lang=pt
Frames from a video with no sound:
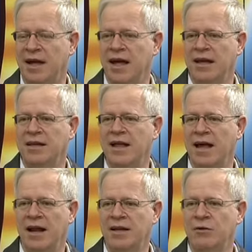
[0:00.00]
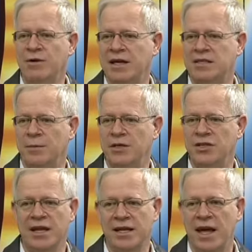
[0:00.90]
e daí ela não quer saber de
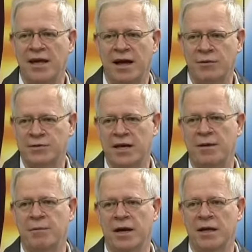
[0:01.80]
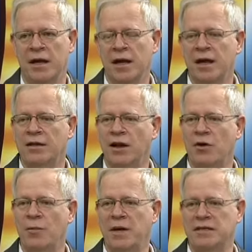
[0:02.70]
ninguém a não ser a mãe. Então ela
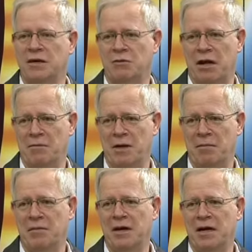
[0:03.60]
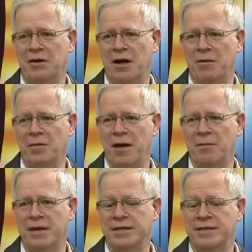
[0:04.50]
começa, eu quero minha mãe, eu quero minha mãe.
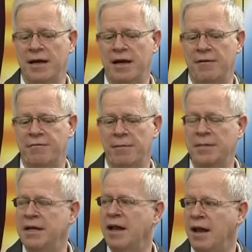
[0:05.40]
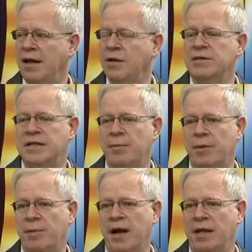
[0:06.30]
Se a família lá não está
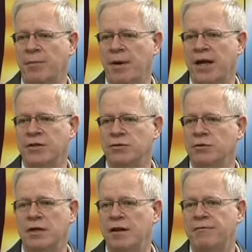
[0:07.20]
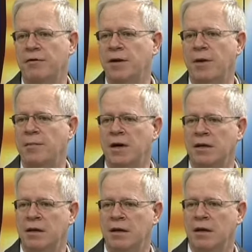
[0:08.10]
preparada para isso, telefona para a mãe.
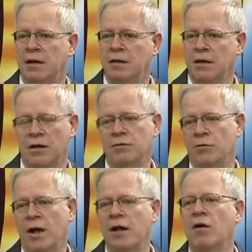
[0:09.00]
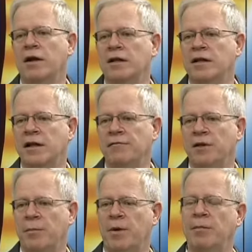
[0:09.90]
Não, não é a hora de telefonar
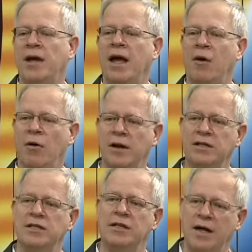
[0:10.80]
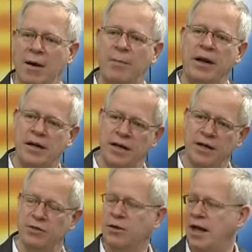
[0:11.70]
para a mãe, é a hora de dar para a criança
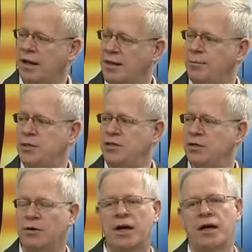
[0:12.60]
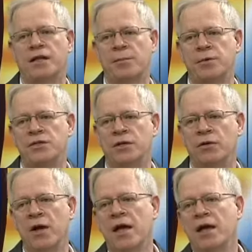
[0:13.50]
o que ela está pedindo. O que, que ela está pedindo?
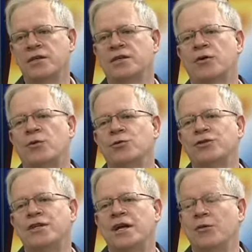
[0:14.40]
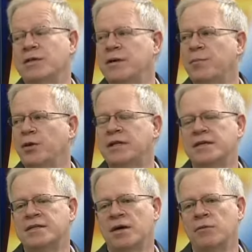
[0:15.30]
Esse aconchego, essa
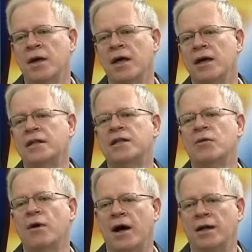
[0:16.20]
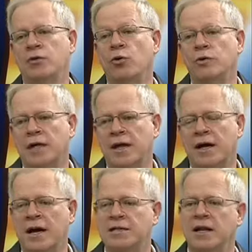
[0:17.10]
proteção. Então, a dona da
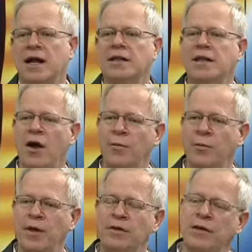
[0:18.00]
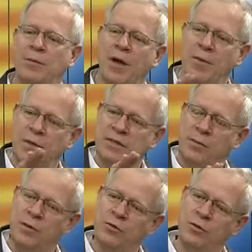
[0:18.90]
casa lá é o momento de passar a mão
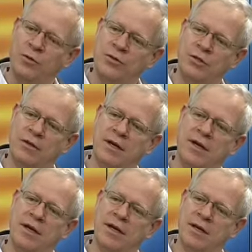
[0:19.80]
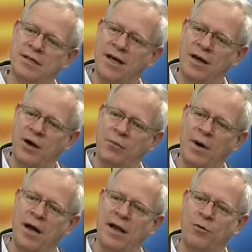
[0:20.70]
no rostinho da criança,
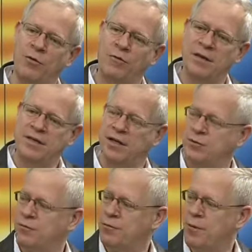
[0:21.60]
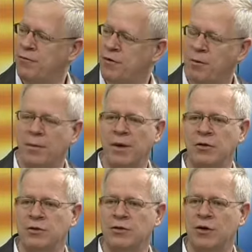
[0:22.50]
acalmá-la, conversar de uma forma bem
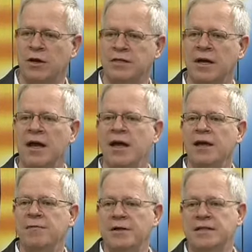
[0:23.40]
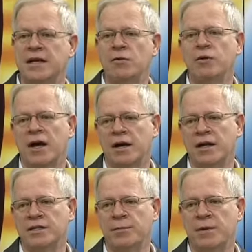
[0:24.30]
gostosa e fazer com que a
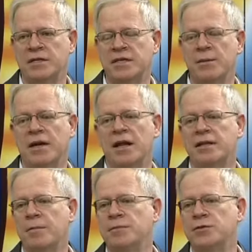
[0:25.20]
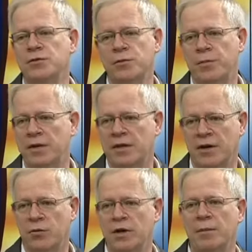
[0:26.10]
criança perceba que ela está super
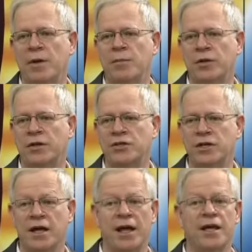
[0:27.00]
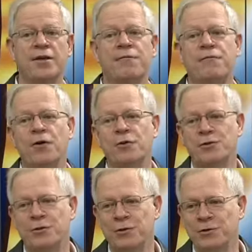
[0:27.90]
tranquila, bem protegida, que foi
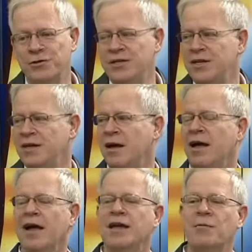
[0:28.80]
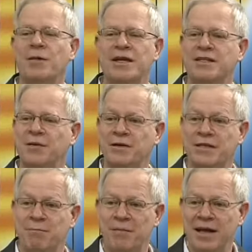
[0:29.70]
gostoso o dia, que amanhã cedo vai ser
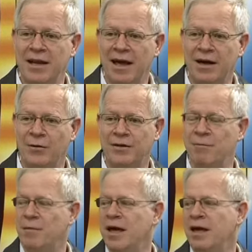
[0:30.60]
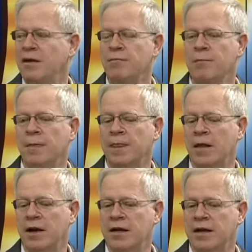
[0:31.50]
bem legal também. Então a
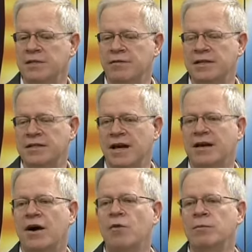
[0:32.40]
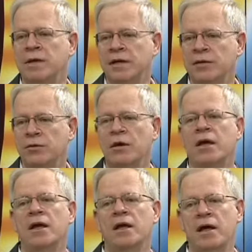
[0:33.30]
criança vai se acalmando
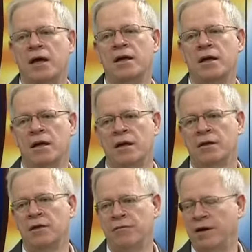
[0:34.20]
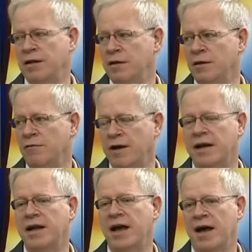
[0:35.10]
e aí não vai, não vai
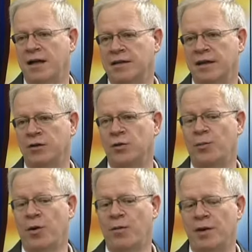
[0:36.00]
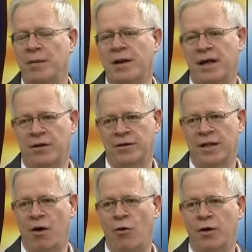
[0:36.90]
criar tanto problema na, na
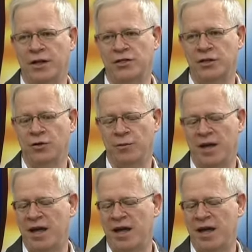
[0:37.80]
hora de dormir. É,